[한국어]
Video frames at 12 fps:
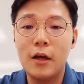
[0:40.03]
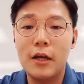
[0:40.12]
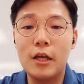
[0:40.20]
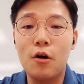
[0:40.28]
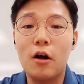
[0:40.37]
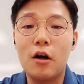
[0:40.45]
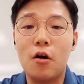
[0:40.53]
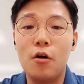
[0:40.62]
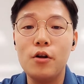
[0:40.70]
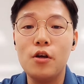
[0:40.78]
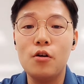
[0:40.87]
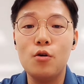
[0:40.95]
이러한
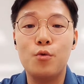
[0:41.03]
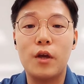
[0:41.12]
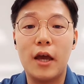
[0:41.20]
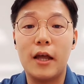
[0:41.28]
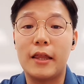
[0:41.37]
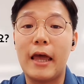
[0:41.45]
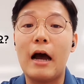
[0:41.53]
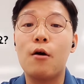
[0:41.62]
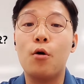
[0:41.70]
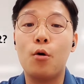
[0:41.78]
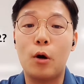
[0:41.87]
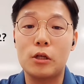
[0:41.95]
커리어를 위해
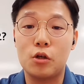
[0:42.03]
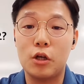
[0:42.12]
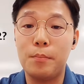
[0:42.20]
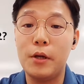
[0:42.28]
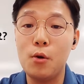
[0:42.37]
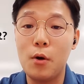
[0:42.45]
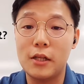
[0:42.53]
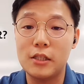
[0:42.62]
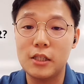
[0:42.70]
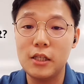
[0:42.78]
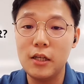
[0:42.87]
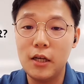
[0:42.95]
대학원 과정이
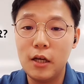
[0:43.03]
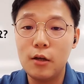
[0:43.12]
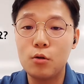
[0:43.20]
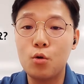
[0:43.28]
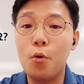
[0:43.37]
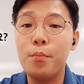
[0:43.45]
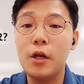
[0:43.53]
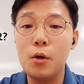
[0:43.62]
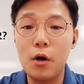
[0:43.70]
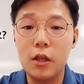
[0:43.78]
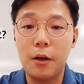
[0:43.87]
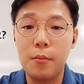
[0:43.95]
필요한지, 또
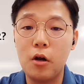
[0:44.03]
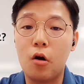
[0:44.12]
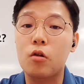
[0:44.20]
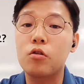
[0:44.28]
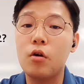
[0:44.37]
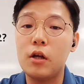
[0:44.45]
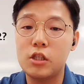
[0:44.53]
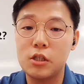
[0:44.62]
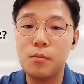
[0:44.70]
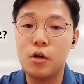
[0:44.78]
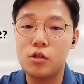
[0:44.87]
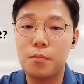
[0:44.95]
필요하다면 어떠한
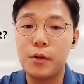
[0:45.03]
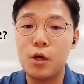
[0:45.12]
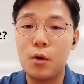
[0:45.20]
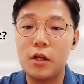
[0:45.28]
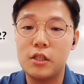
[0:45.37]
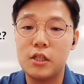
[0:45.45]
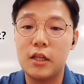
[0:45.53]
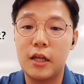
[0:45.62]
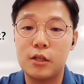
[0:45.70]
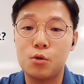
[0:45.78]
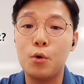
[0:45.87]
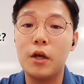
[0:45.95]
측면에서 필요한지에 대해
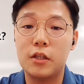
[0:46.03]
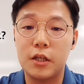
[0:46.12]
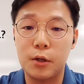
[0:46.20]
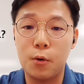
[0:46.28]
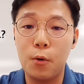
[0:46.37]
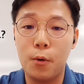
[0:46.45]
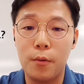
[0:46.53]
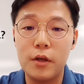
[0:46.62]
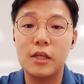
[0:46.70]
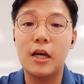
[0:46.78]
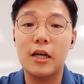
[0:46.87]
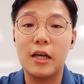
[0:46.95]
소개드리고
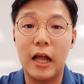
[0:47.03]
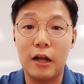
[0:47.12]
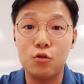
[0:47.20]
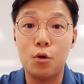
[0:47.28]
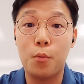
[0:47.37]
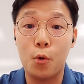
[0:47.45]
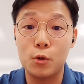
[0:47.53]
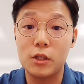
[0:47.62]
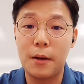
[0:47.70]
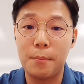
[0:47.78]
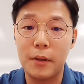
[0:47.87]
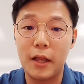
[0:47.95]
이야기 나누어 보고자
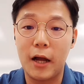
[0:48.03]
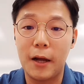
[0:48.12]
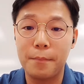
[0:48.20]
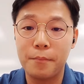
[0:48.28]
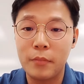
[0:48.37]
합니다.